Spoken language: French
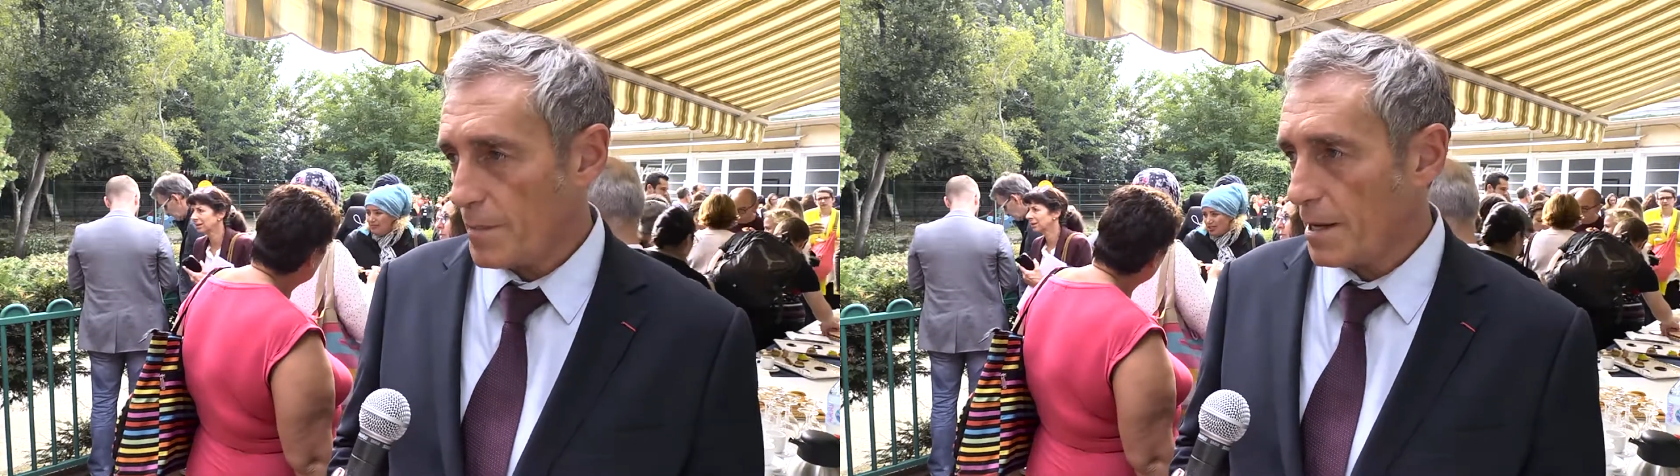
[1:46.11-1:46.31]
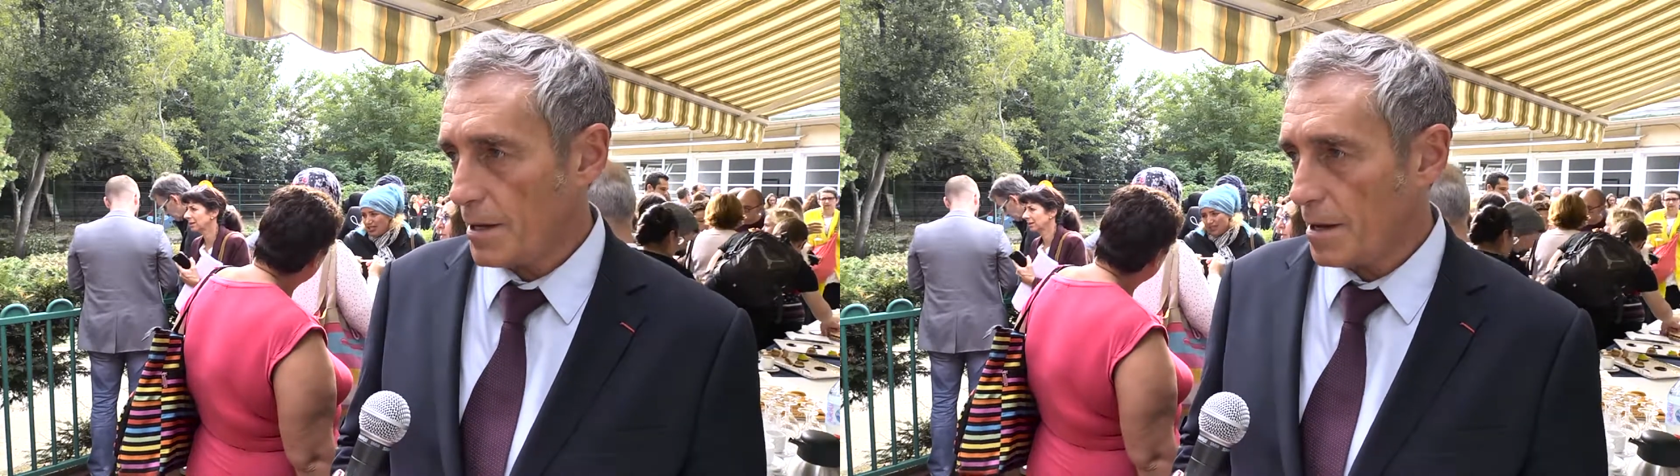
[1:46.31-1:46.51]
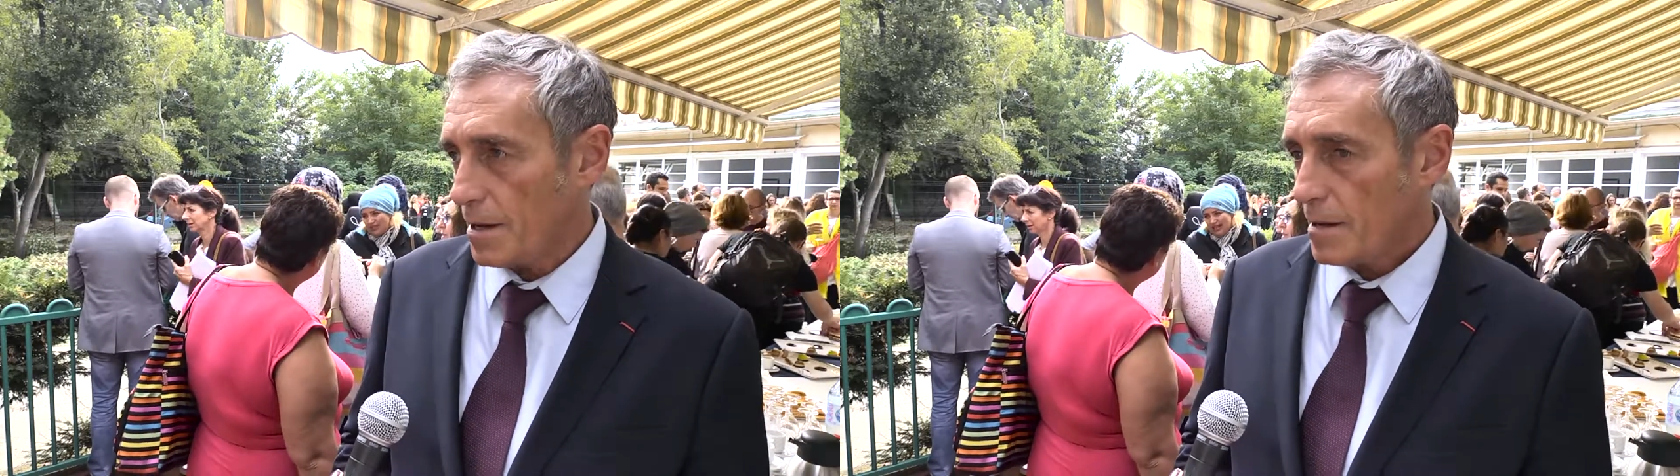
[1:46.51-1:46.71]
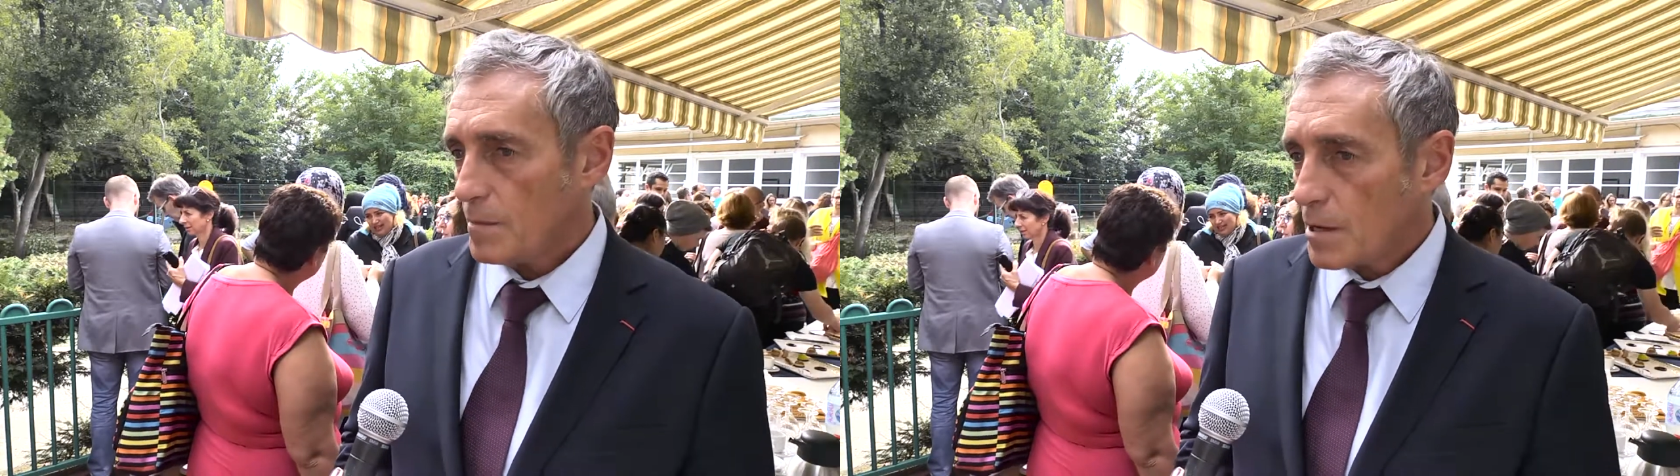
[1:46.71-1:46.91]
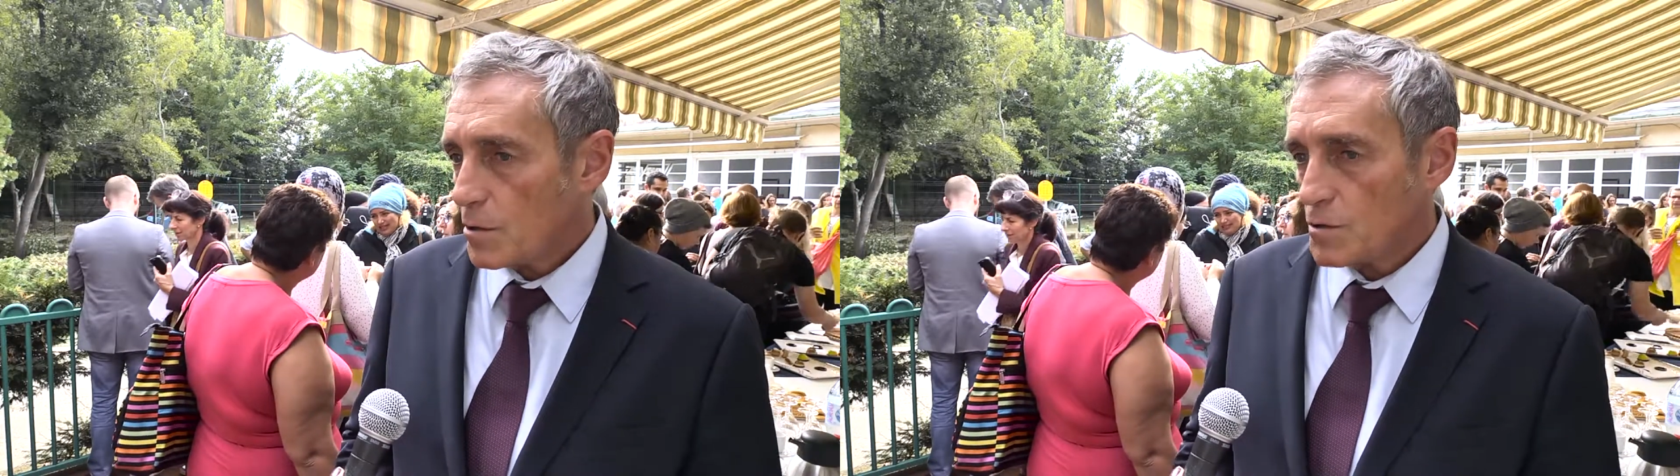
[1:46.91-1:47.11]
mais
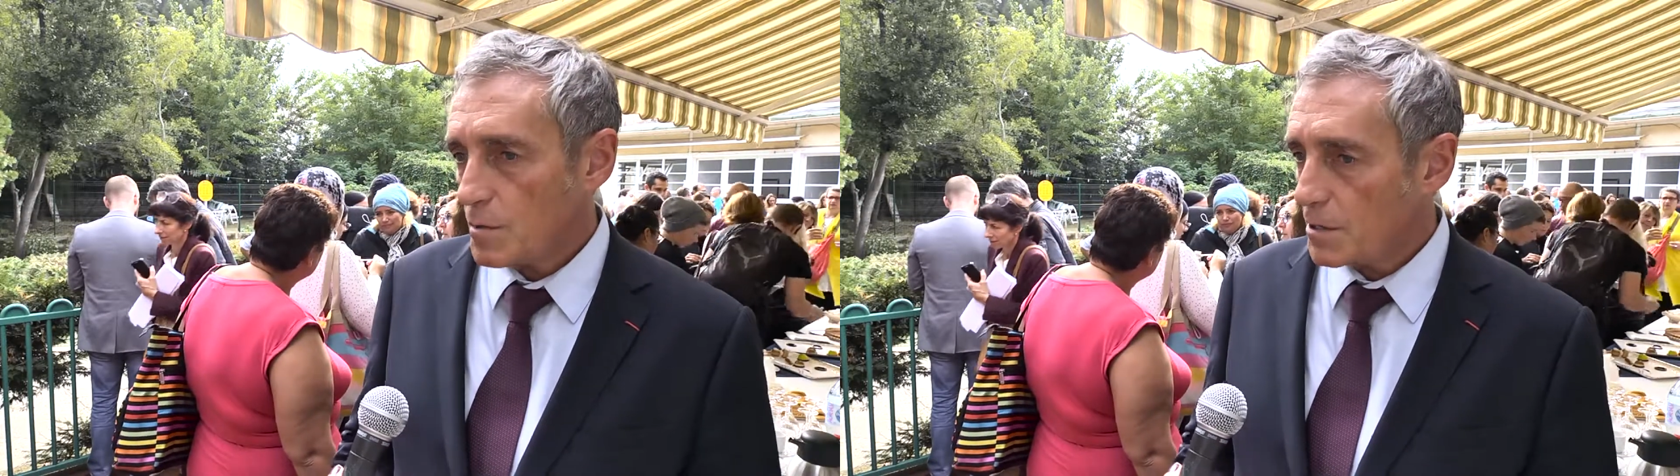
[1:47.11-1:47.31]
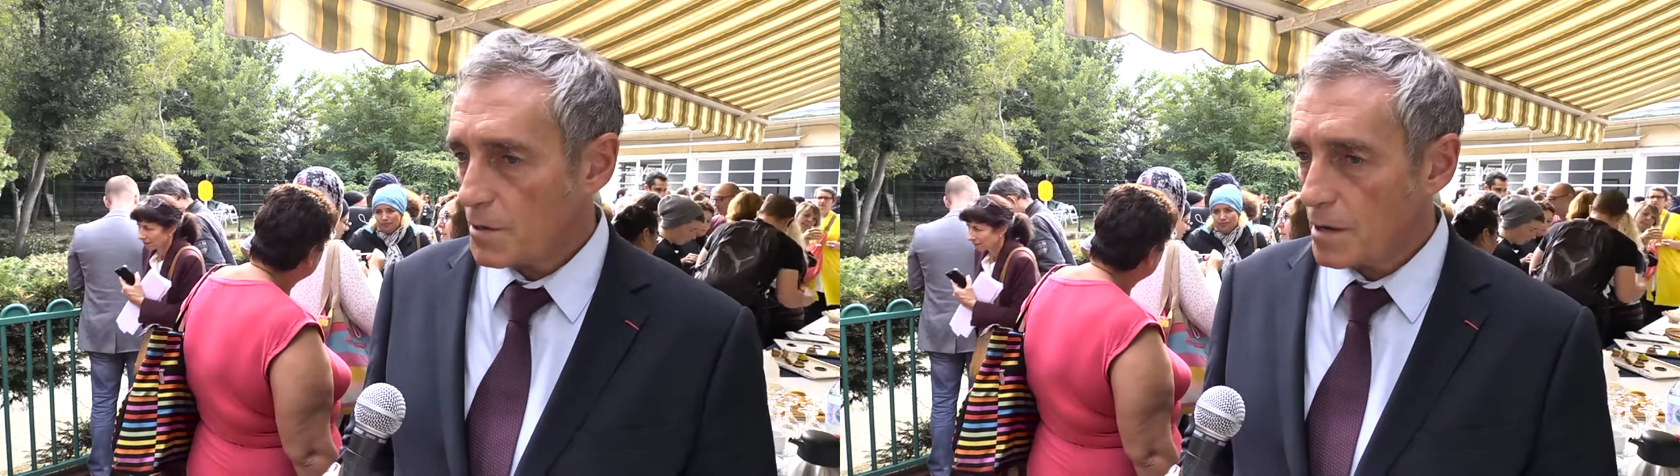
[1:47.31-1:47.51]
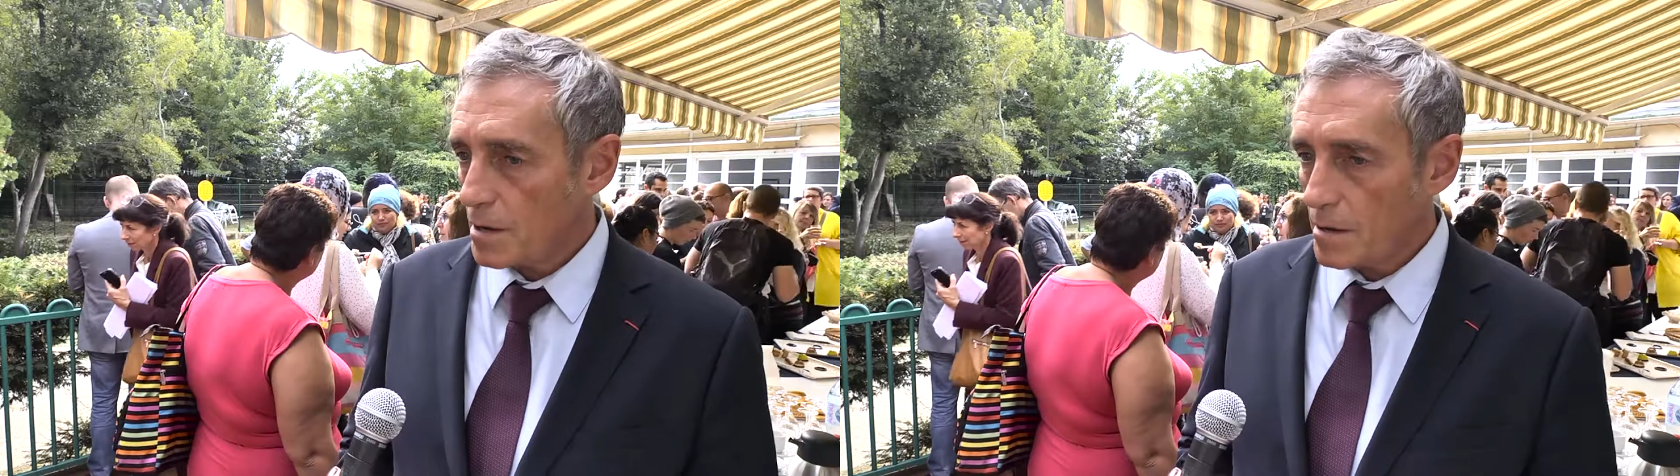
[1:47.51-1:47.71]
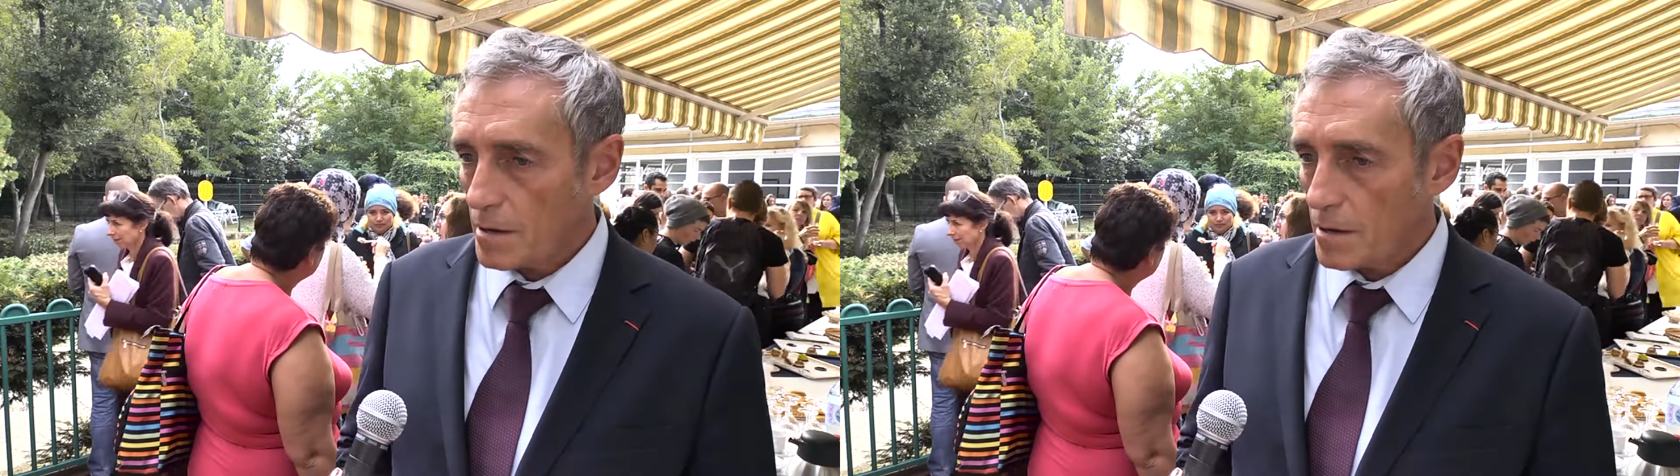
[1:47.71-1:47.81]
malheureusement, il y a,